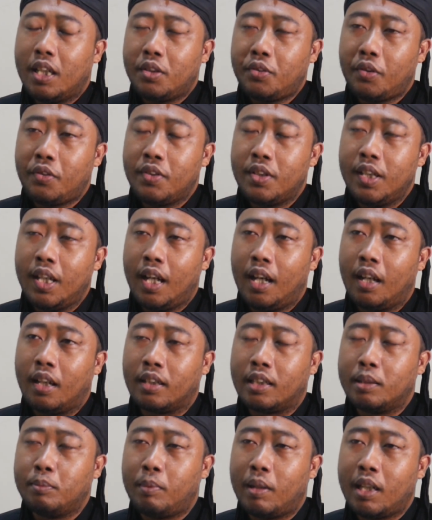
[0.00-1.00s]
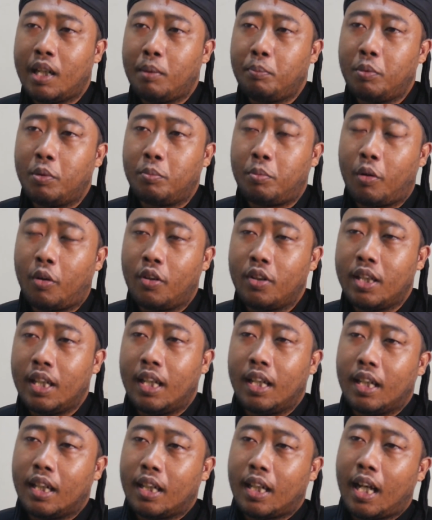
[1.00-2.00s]
sosial, dimanapun
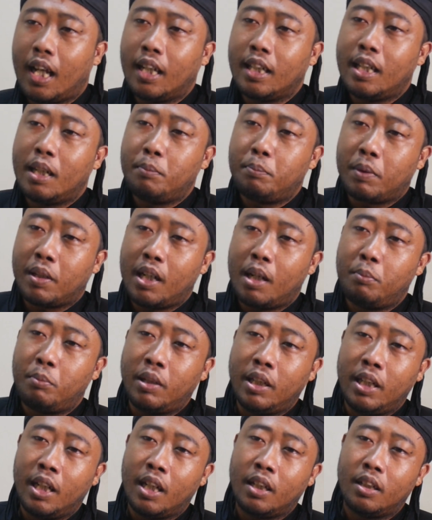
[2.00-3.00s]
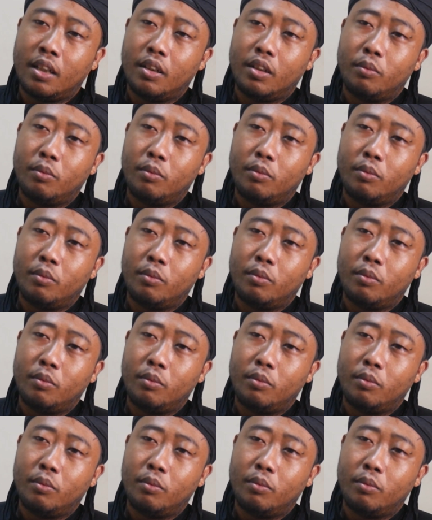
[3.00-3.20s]
pokoknya kalian pernah melihat